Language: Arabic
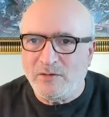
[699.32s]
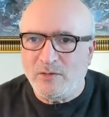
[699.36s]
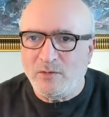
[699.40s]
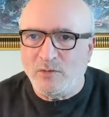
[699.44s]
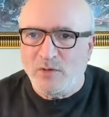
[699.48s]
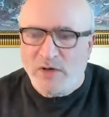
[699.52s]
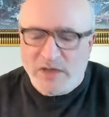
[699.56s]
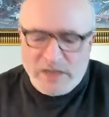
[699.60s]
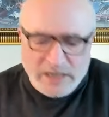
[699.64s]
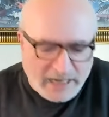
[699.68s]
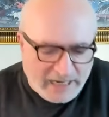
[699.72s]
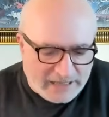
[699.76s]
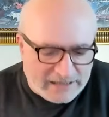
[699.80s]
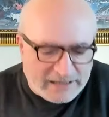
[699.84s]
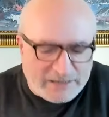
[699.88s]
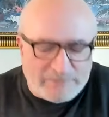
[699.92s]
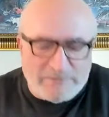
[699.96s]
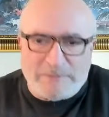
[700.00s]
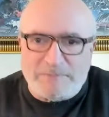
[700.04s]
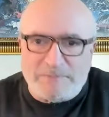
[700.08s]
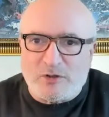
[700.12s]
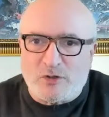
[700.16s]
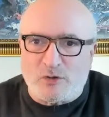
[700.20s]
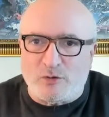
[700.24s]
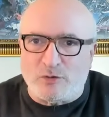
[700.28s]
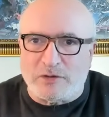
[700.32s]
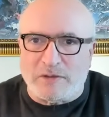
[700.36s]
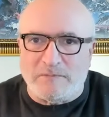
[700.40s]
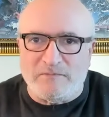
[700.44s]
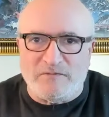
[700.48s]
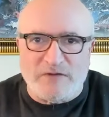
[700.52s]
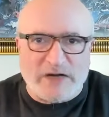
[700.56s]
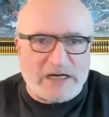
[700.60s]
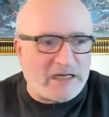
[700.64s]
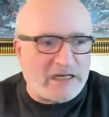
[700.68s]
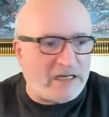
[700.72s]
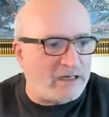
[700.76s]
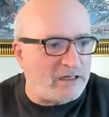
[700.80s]
واذا حدا مبسوط
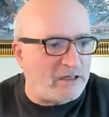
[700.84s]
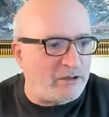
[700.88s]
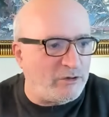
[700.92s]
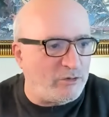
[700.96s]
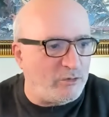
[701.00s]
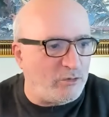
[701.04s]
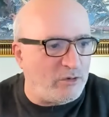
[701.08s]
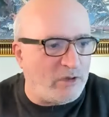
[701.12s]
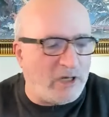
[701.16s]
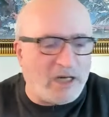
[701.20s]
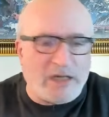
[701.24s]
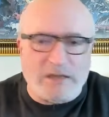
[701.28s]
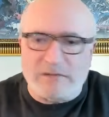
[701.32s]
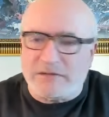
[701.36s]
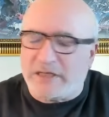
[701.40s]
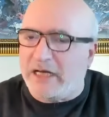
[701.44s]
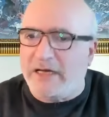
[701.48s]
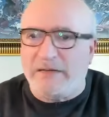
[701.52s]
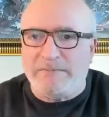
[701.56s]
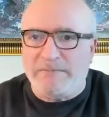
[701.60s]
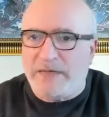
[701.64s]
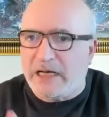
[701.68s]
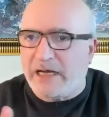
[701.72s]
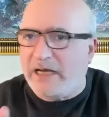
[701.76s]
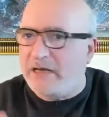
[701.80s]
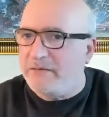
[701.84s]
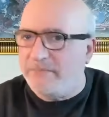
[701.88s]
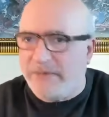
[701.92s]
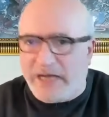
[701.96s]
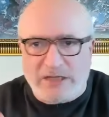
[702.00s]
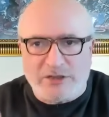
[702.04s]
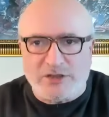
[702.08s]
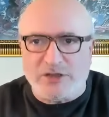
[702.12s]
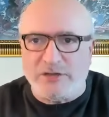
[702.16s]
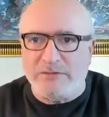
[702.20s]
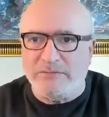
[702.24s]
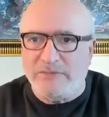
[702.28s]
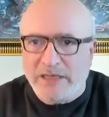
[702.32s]
مفكر انه آه، طيب يا اخي
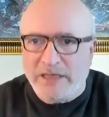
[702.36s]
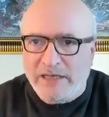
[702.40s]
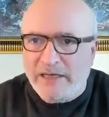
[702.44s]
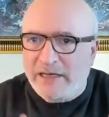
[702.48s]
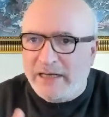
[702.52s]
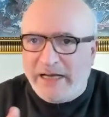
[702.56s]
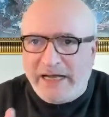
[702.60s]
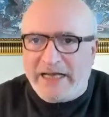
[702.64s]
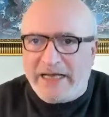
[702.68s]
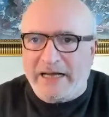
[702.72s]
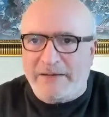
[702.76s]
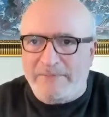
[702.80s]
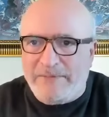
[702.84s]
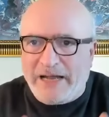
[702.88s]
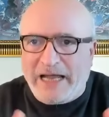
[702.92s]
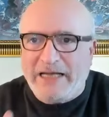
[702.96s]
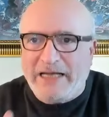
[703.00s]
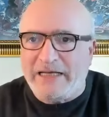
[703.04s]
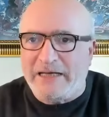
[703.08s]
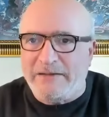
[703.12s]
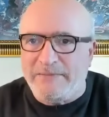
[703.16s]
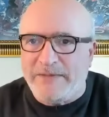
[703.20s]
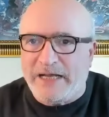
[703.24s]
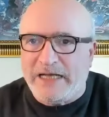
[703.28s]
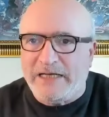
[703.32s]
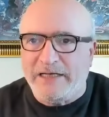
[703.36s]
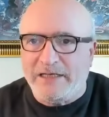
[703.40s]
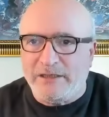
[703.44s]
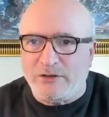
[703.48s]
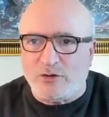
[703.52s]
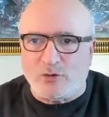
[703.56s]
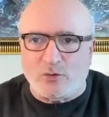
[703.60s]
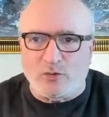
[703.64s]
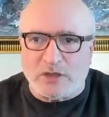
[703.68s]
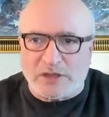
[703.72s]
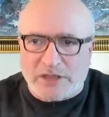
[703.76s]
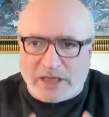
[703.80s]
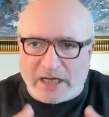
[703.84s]
ماشي انا ما عندي مانع
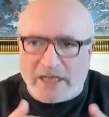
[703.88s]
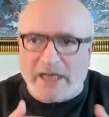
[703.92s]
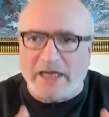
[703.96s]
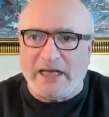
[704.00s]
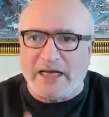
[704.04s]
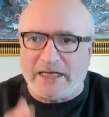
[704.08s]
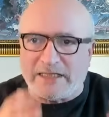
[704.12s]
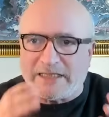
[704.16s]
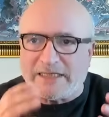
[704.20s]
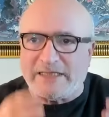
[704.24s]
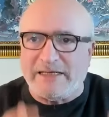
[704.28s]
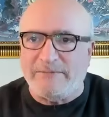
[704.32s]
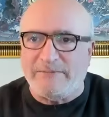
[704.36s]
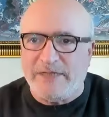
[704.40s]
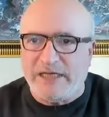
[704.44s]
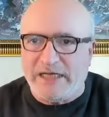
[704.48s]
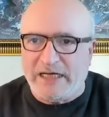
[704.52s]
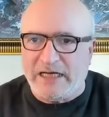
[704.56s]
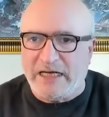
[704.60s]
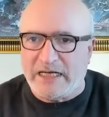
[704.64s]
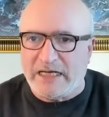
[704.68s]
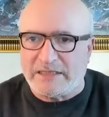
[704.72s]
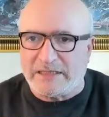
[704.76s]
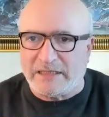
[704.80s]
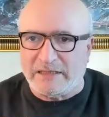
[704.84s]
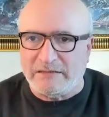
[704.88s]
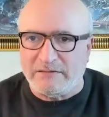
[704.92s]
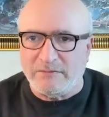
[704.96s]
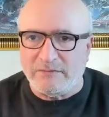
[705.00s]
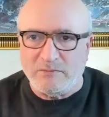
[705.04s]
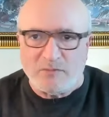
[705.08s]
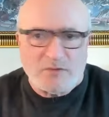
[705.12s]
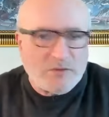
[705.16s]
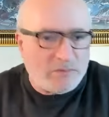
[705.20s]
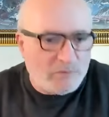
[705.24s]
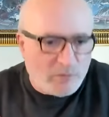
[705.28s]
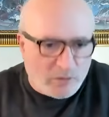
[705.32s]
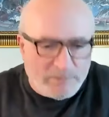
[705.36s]
تقول تخلصنا من الاسد
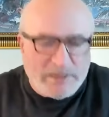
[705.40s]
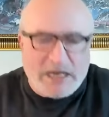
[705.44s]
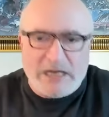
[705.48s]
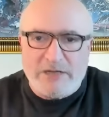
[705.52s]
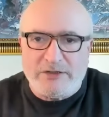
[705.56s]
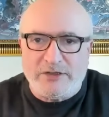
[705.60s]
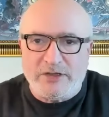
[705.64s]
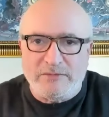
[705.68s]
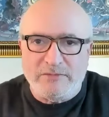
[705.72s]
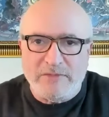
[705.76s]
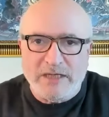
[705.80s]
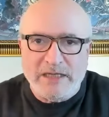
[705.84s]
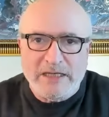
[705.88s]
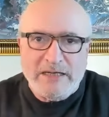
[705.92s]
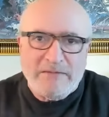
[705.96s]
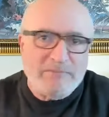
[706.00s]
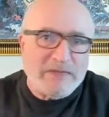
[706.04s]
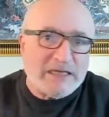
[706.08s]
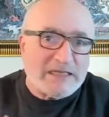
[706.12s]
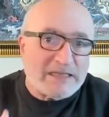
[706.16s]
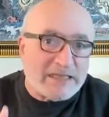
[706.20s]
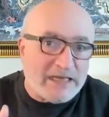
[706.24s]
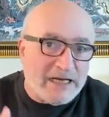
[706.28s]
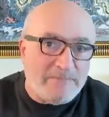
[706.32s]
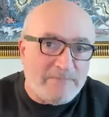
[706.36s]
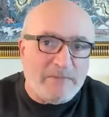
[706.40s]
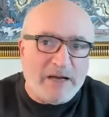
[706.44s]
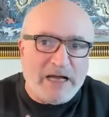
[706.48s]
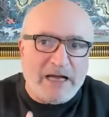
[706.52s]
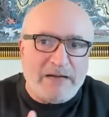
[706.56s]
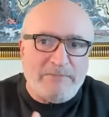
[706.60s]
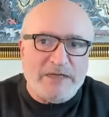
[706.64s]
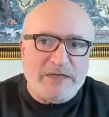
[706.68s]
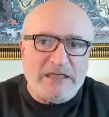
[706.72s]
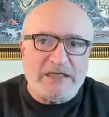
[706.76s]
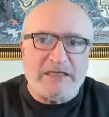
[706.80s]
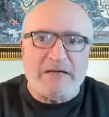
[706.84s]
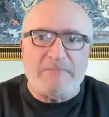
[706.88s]
ماشي بس ابقى
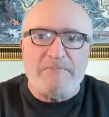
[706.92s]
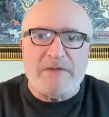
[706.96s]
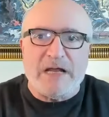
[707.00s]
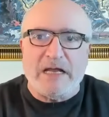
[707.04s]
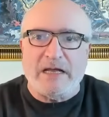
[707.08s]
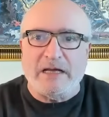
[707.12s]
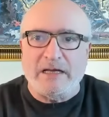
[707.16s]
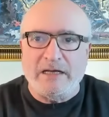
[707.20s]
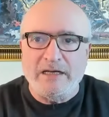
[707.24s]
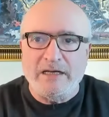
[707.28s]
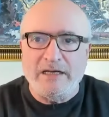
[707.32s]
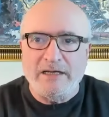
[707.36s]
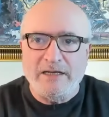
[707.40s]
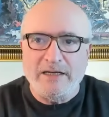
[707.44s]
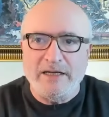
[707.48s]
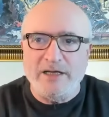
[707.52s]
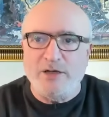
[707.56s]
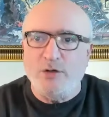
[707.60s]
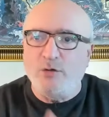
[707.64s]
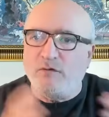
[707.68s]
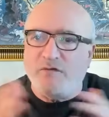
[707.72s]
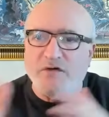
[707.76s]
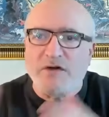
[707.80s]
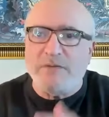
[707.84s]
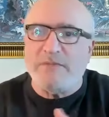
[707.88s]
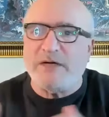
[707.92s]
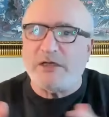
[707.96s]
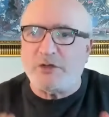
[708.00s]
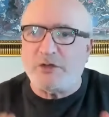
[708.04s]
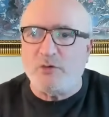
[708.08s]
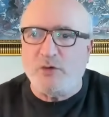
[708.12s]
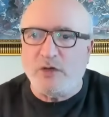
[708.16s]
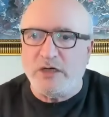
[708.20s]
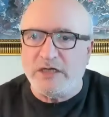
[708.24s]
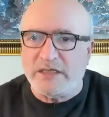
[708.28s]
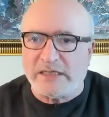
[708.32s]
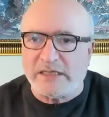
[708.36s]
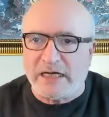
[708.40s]
منتبه انه في
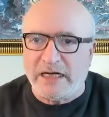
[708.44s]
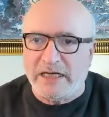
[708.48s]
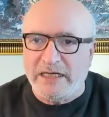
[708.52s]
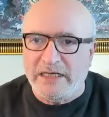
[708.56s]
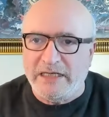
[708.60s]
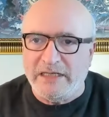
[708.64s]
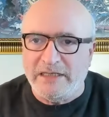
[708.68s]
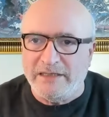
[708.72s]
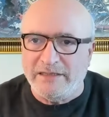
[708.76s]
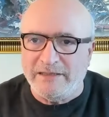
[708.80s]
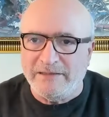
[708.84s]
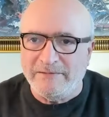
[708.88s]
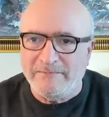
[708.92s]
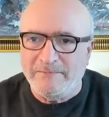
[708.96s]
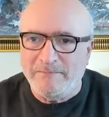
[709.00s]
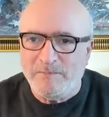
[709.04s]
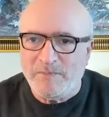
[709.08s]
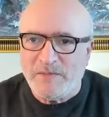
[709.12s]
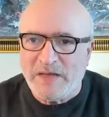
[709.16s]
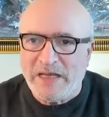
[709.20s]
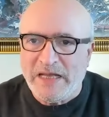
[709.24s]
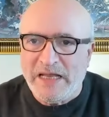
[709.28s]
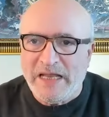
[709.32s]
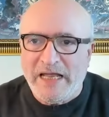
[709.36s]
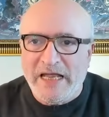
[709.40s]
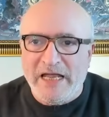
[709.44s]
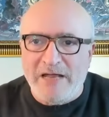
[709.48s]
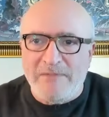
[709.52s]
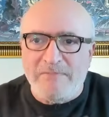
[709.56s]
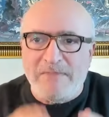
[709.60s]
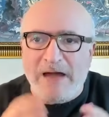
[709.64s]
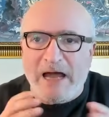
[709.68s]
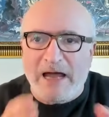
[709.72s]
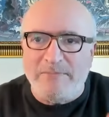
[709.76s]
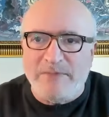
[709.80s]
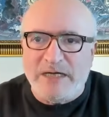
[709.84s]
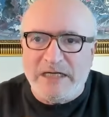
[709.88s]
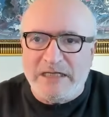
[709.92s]
مشروع اسرائيلي
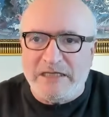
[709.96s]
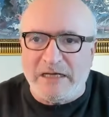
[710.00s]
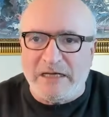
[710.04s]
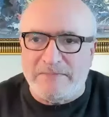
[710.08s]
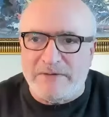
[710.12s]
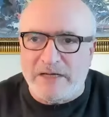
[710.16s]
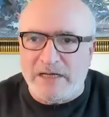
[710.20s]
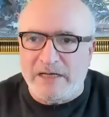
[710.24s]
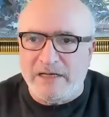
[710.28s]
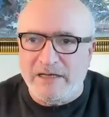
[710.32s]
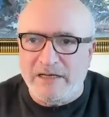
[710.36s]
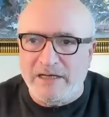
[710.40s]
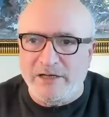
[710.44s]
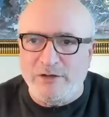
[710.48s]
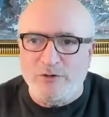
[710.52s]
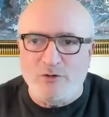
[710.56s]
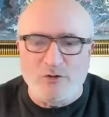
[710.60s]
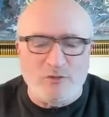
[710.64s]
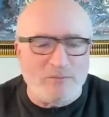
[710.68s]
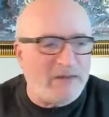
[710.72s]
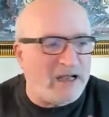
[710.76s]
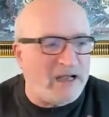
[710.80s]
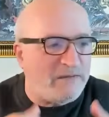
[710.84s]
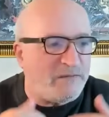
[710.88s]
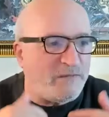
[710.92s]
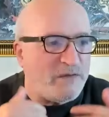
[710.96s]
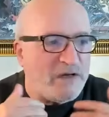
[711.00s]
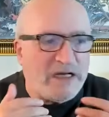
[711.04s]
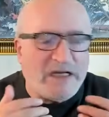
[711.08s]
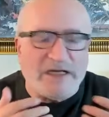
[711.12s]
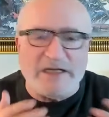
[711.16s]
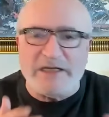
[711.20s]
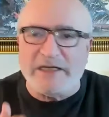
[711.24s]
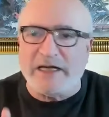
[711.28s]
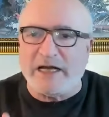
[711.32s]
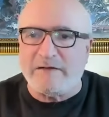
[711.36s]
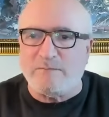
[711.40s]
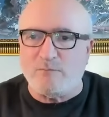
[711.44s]
ابقى منتبه انه ما في
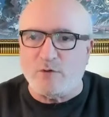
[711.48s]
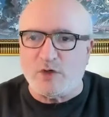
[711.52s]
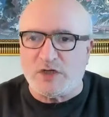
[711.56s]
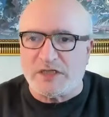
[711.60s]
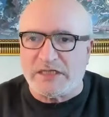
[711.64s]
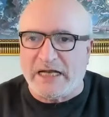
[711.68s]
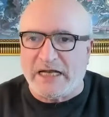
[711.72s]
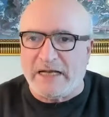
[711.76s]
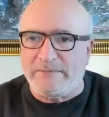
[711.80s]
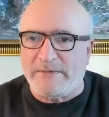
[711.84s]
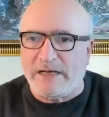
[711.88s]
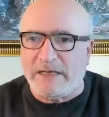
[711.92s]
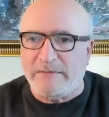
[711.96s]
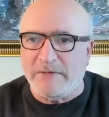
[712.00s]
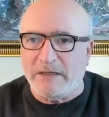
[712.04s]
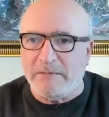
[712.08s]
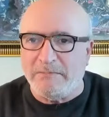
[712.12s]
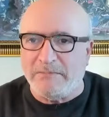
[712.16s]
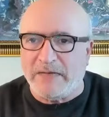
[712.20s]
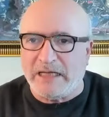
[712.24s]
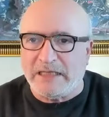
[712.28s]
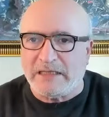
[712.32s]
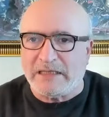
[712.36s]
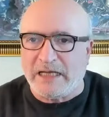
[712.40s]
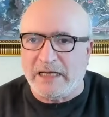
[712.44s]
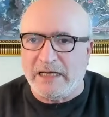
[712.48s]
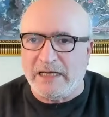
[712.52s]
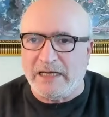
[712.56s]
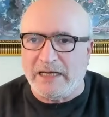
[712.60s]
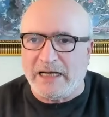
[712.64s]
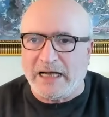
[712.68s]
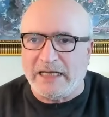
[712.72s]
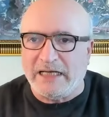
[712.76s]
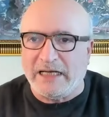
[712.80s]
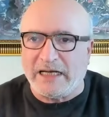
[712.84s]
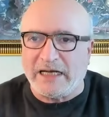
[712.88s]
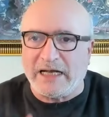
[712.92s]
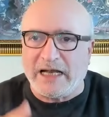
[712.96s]
عندك مستقبل بالمنطقه
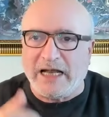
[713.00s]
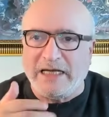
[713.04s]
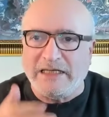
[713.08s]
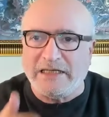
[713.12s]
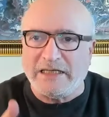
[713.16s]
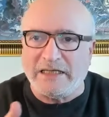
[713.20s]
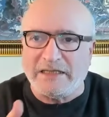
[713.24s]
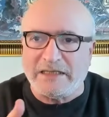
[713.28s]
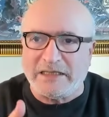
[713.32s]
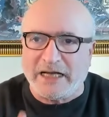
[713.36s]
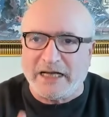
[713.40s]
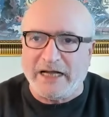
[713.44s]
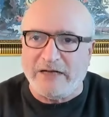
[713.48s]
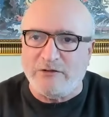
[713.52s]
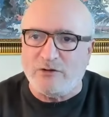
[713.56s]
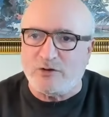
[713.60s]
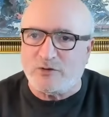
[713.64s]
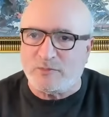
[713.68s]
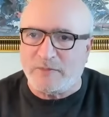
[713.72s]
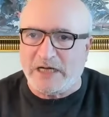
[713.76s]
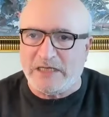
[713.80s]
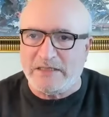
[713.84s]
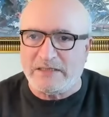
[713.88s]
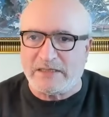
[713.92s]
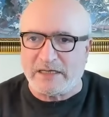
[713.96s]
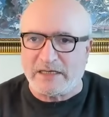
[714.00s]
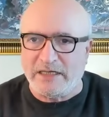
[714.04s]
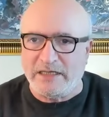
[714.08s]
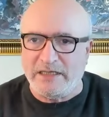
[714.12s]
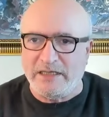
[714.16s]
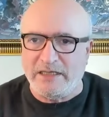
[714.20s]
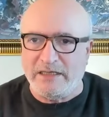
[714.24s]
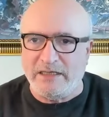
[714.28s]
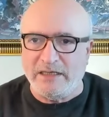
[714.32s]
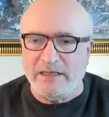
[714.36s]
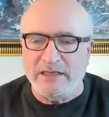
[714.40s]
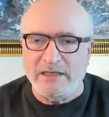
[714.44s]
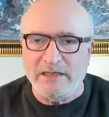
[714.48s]
على قاعده التعايش مع
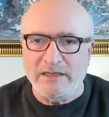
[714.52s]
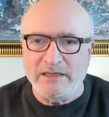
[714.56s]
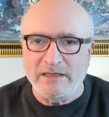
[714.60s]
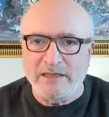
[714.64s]
اسرائيل